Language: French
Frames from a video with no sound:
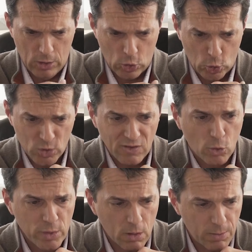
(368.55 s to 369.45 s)
que nous
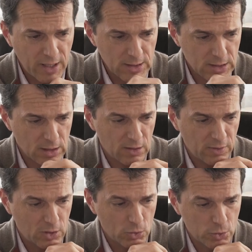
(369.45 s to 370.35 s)
avons mis en place avec